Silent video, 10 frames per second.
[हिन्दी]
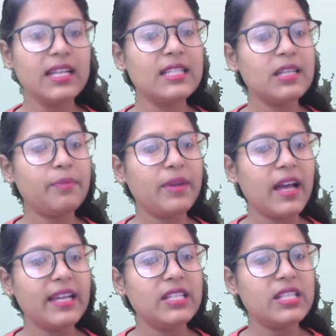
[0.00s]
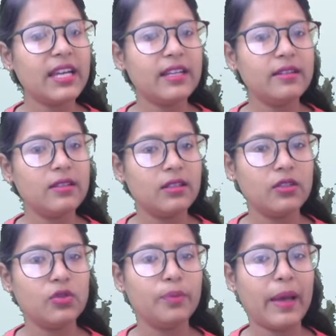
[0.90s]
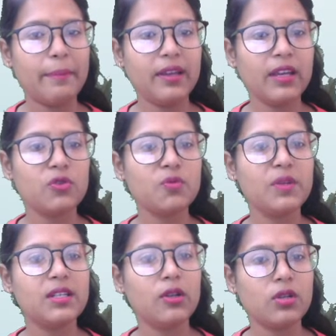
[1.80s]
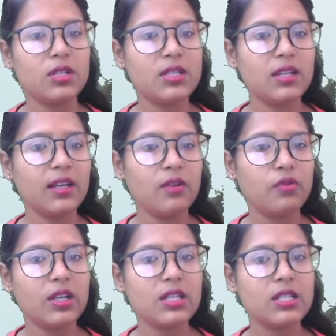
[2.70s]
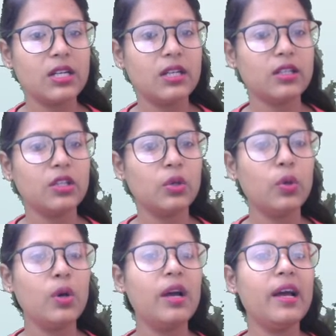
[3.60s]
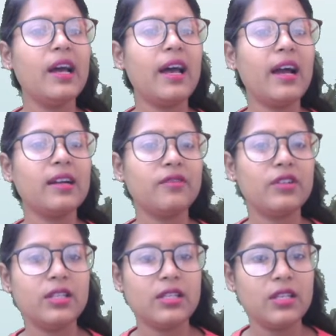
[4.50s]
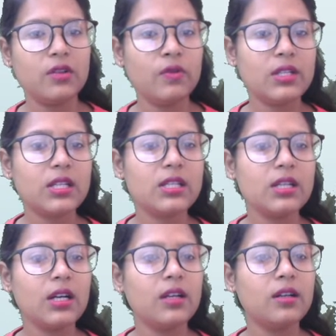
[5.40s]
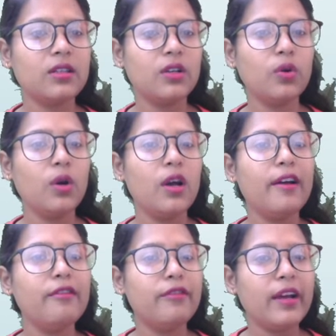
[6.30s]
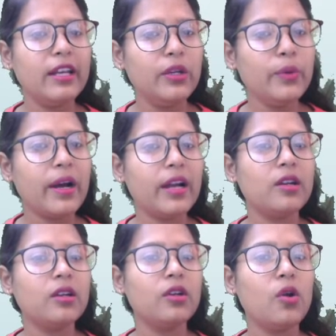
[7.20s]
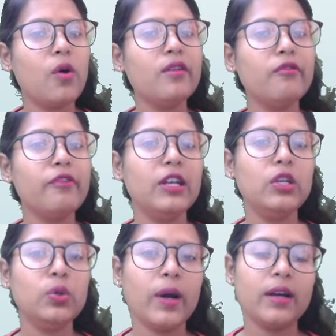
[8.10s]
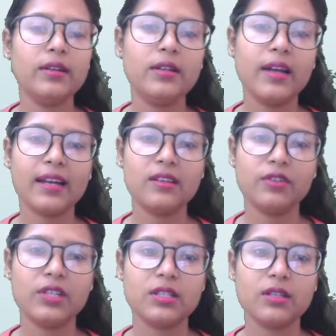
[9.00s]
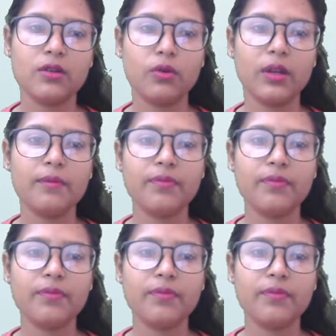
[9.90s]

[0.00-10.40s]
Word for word: सप्लाई चेन जो मैपिंग है उसमें लॉजिस्टिक नेटवर्क की स्टडी करते हो एक्टिविटी सीक्वेंस की स्टडी करते हो वैल्यू एंड नॉन वैल्यू एडेड एक्टिविटीज़ करोगे